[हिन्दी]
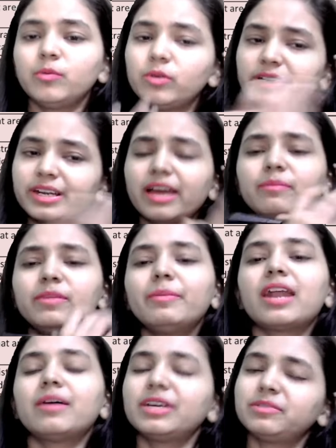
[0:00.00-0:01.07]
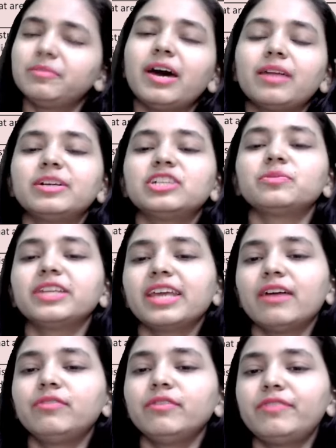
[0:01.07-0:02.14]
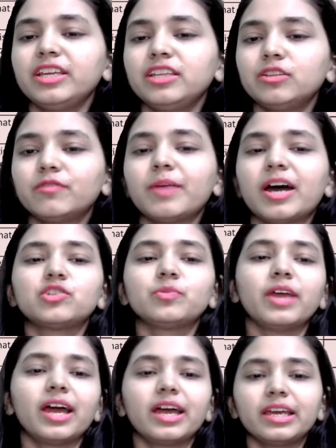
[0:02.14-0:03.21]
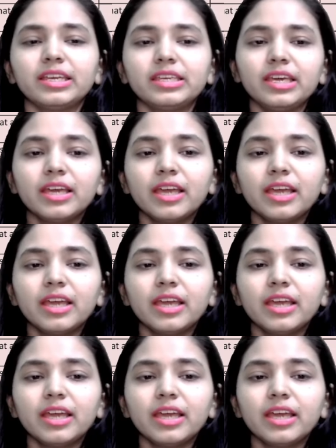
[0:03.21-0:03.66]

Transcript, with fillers: बोल रहे हैं हमने 12 मार्च में 12 मार्च में नहीं आया फिफ्टीन ऑफ मार्च में आया है ये